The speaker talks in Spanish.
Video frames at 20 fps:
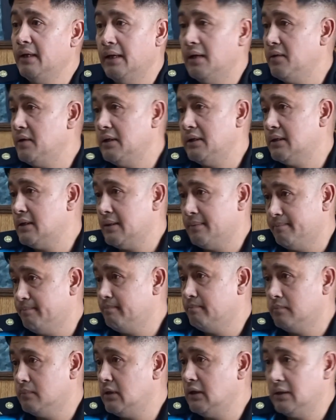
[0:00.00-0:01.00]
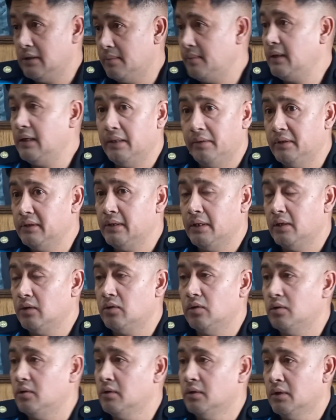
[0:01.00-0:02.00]
de la venta, el tema de la venta de
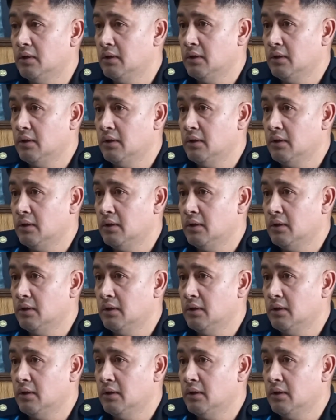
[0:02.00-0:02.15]
alcohol